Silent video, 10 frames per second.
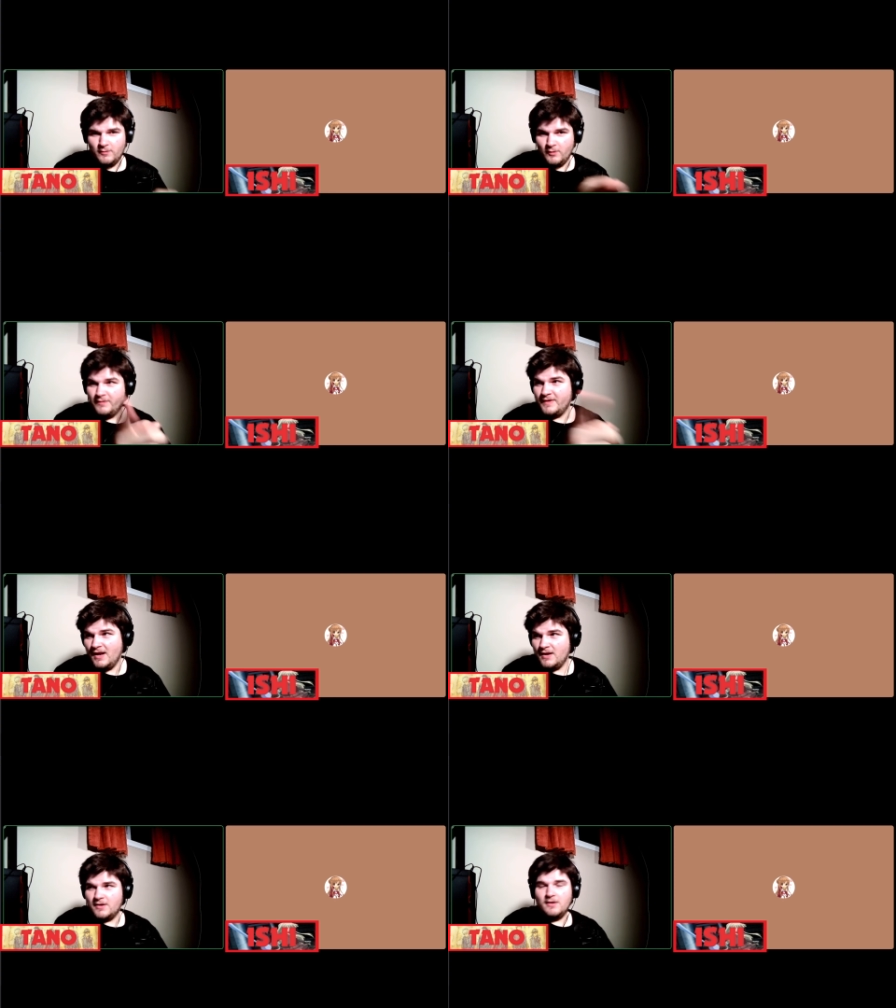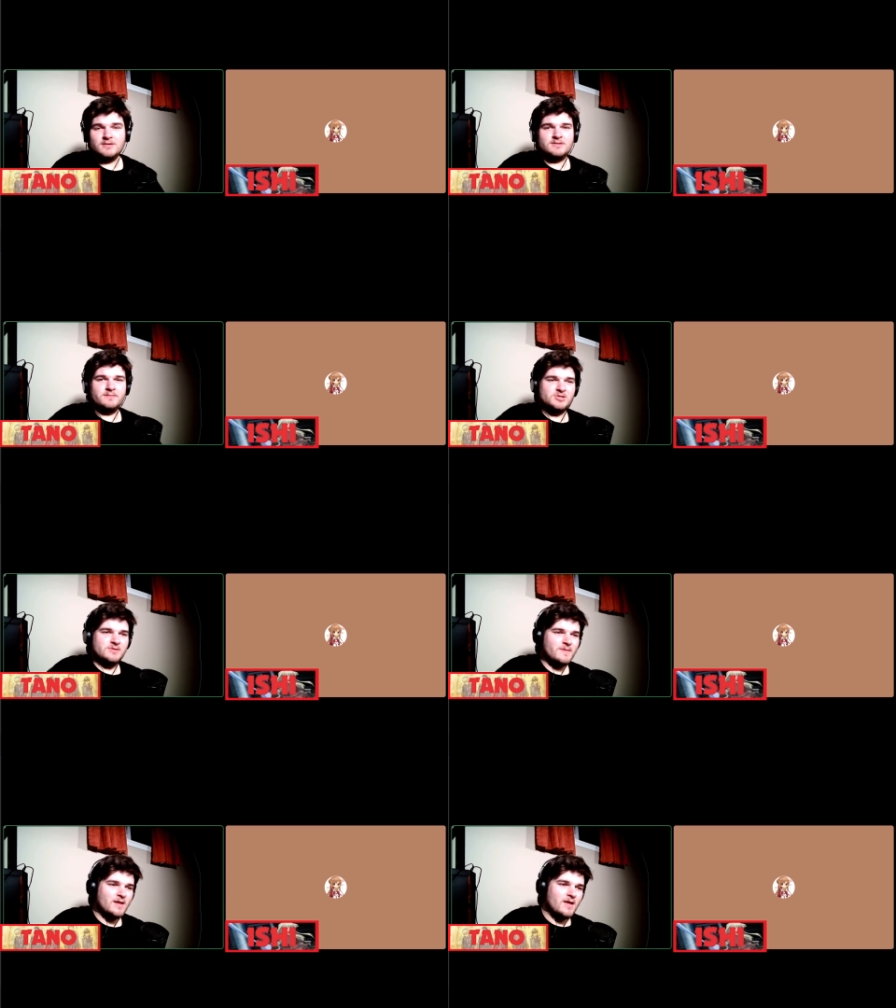On, est allé à l'école ensemble, Michi.
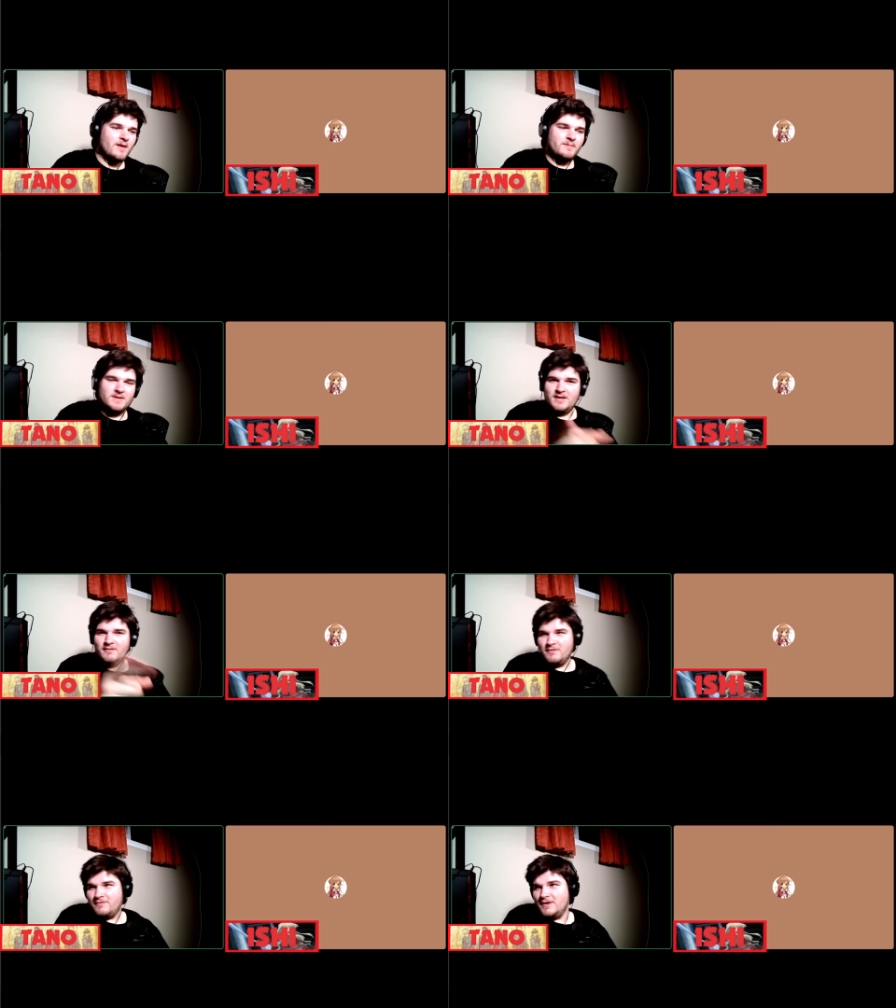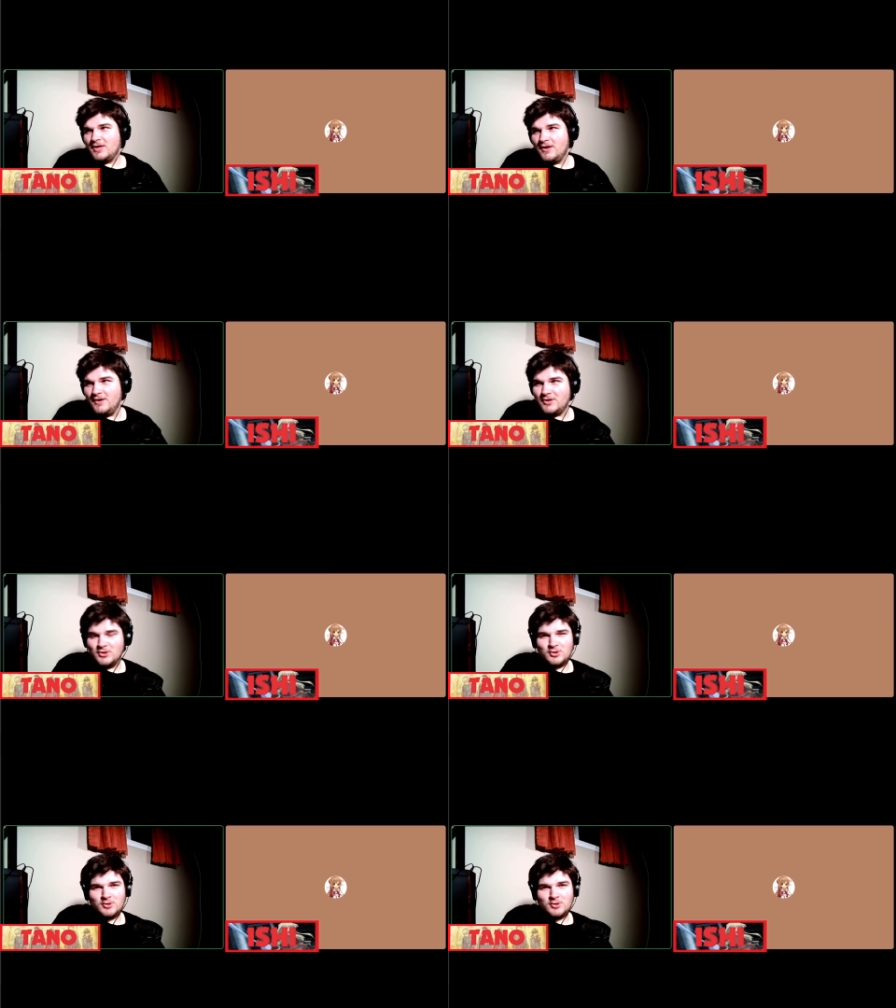Puis il y avait une fille que, que